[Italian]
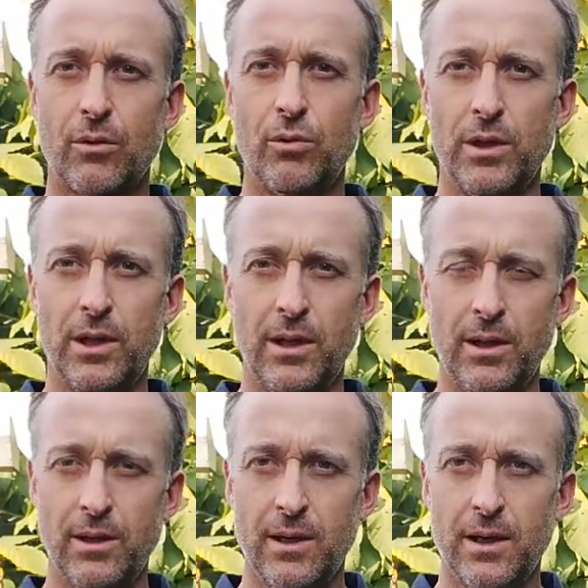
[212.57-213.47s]

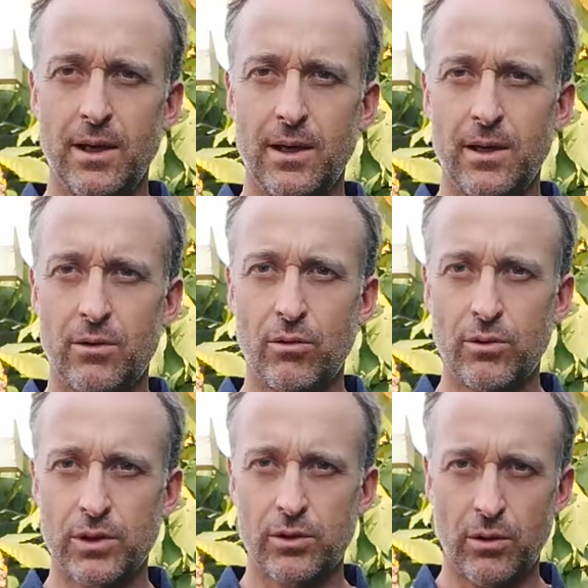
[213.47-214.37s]
Quindi eh, con
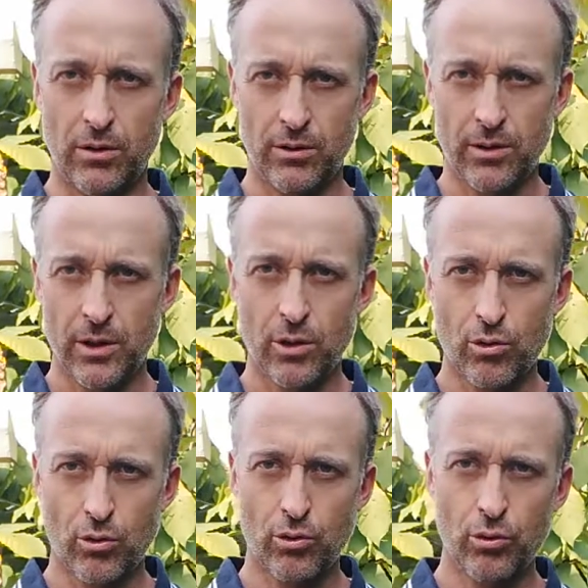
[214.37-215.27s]
questo
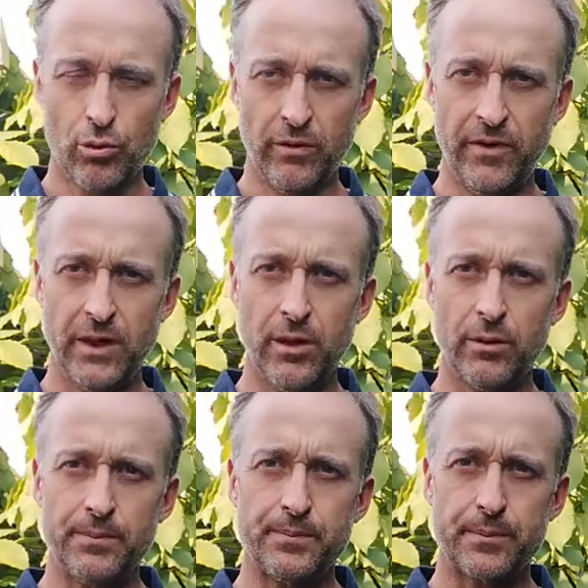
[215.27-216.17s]
concludo il
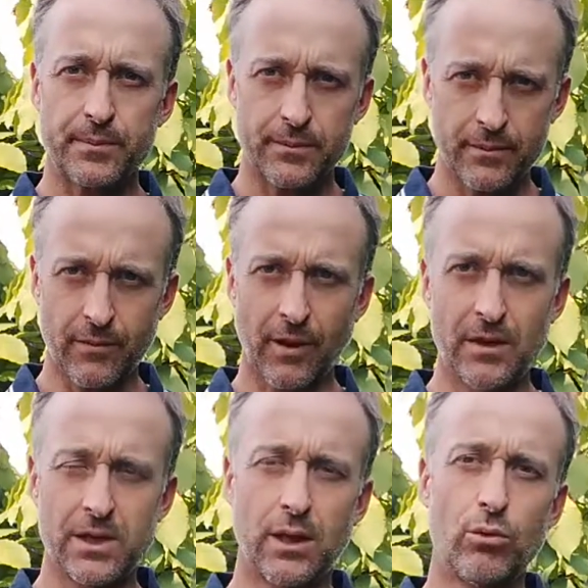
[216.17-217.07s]
video,
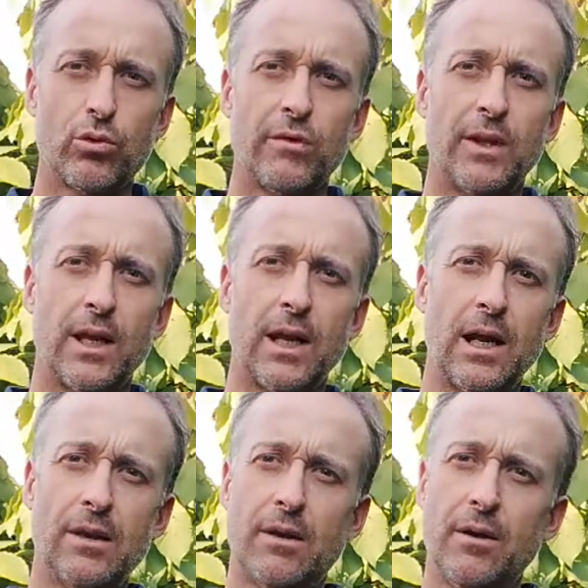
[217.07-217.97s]
vi saluto, vi
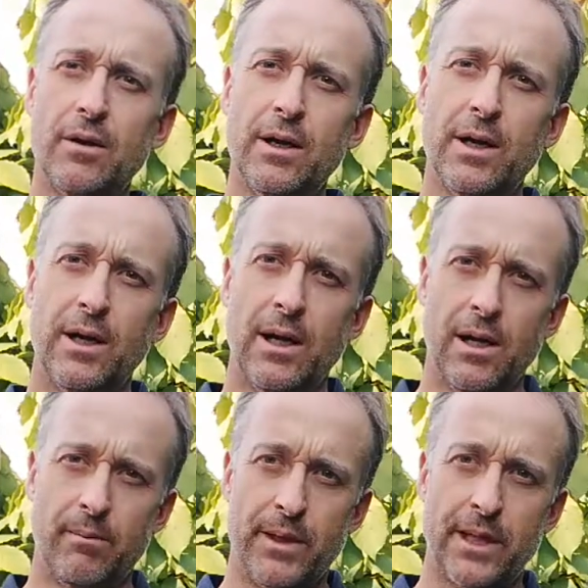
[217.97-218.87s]
ringrazio,
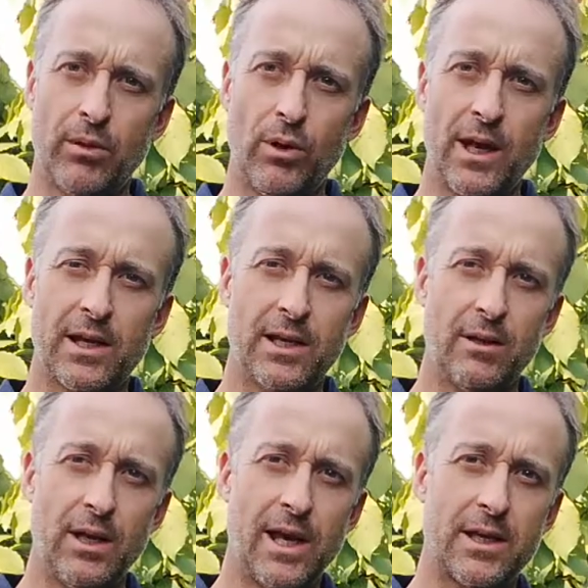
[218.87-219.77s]
mettete un like,
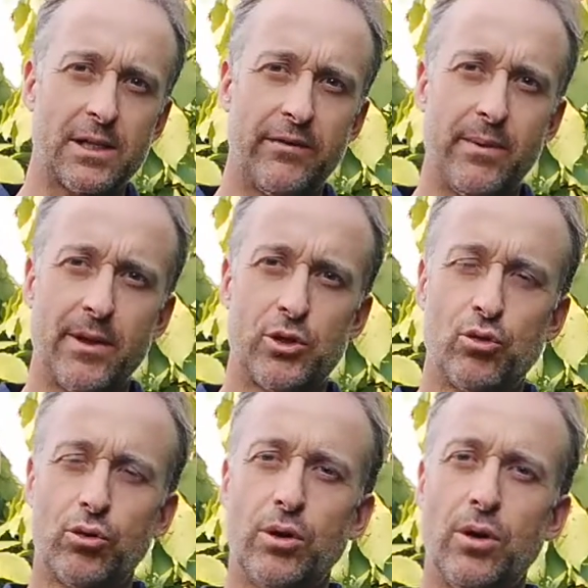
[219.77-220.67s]
un like se vi è
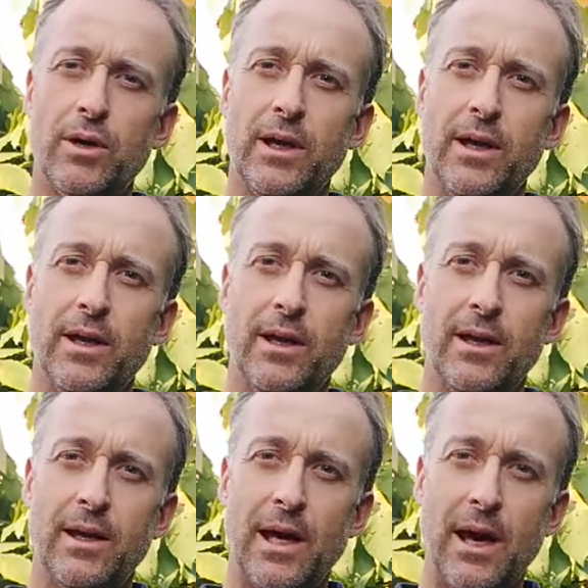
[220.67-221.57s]
piaciuto
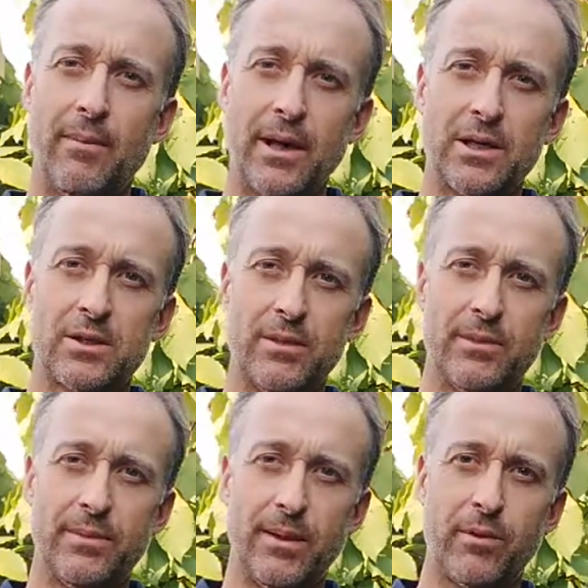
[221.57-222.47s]
e a
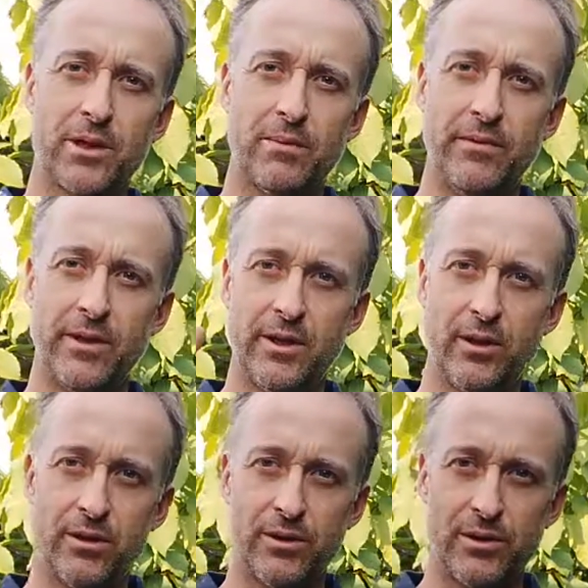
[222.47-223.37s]
presto per i prossimi
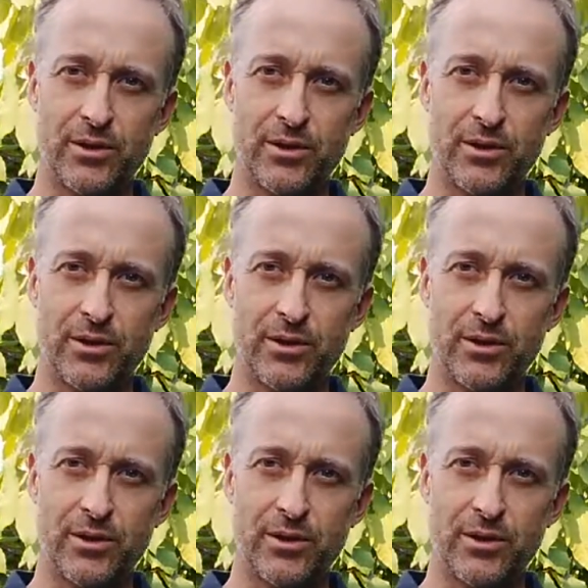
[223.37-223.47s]
video.